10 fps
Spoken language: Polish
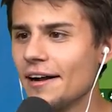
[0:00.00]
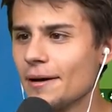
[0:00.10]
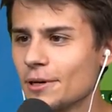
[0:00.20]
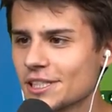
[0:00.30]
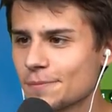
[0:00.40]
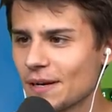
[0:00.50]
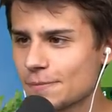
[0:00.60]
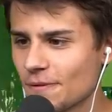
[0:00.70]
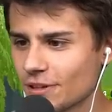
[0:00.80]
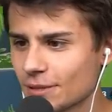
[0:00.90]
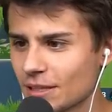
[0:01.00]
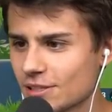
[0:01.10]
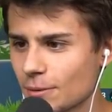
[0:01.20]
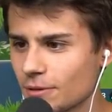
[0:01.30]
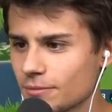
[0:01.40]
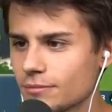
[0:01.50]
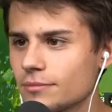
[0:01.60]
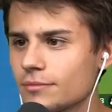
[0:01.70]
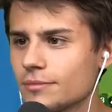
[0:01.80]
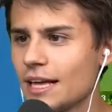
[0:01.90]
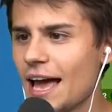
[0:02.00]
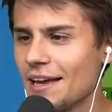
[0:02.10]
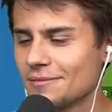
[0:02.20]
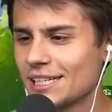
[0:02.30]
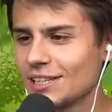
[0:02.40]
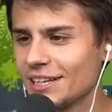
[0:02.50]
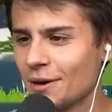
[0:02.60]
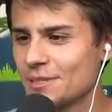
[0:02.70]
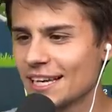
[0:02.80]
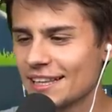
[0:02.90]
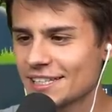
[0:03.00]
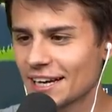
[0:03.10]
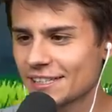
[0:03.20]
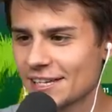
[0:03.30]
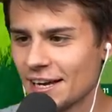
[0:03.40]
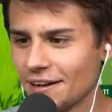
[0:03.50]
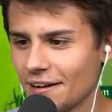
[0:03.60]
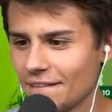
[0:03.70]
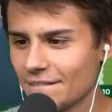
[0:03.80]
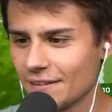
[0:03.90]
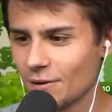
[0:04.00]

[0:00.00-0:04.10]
Ale możesz spać z powrotem to sobą. Ej, co ty robisz? Ja też tak chcę. Czy ja się